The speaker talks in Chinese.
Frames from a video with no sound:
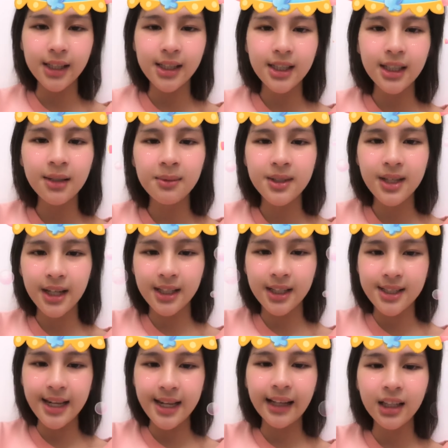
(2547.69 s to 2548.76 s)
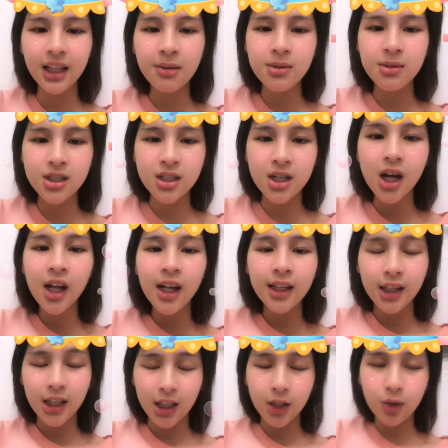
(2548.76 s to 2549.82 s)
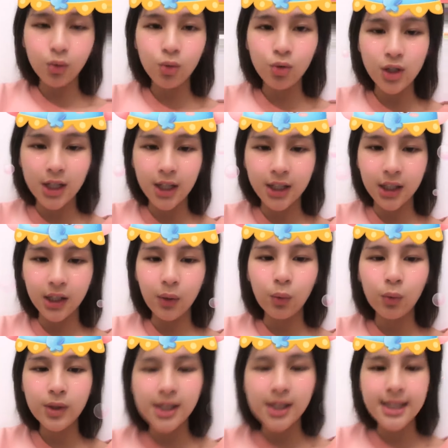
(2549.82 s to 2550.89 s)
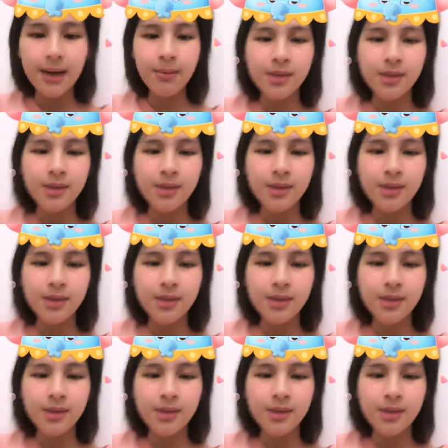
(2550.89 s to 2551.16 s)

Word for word: 第一名是 Andy Z，第二名是 T 乌，谢 T 乌，第三